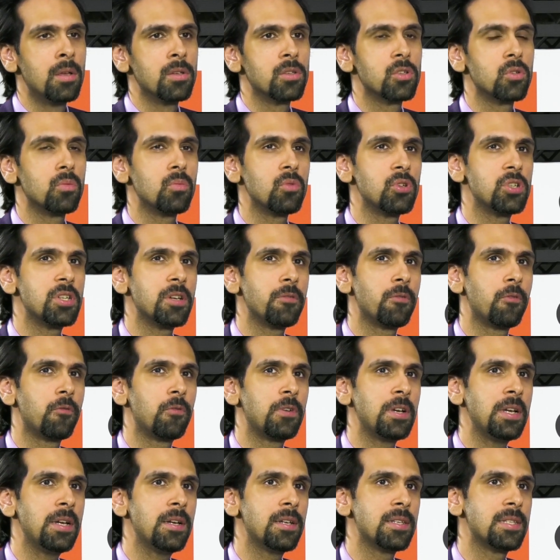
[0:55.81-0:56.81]
सो so, मुझे
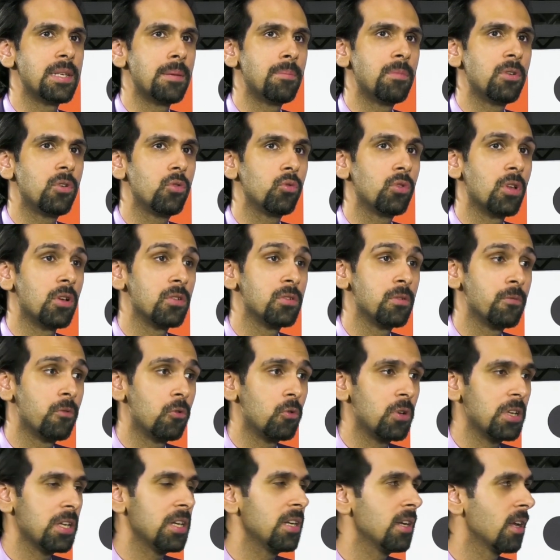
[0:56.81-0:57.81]
15 दिसंबर
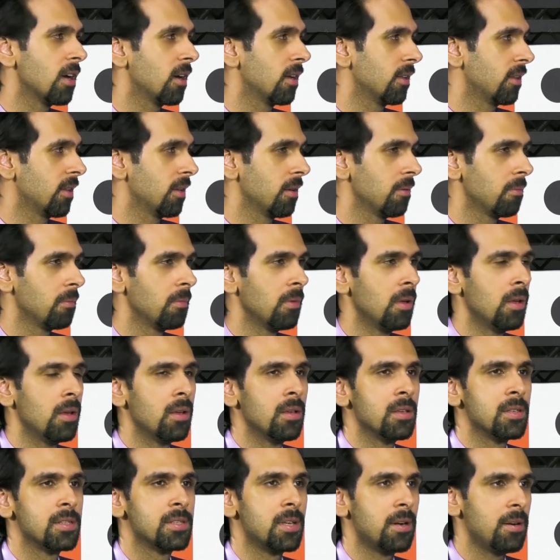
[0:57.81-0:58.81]
2014 याद है
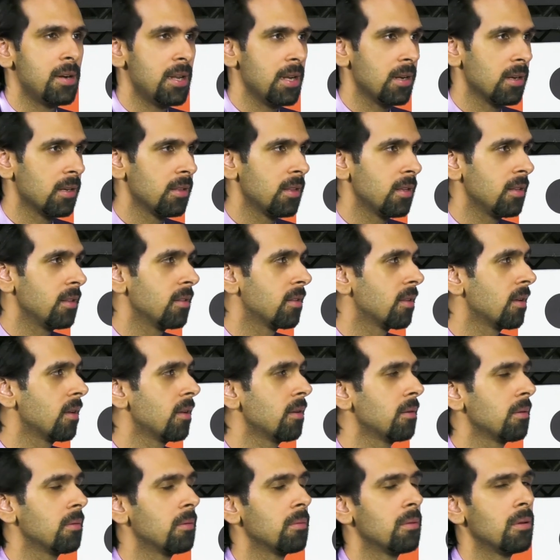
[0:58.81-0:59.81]
संडे का दिन था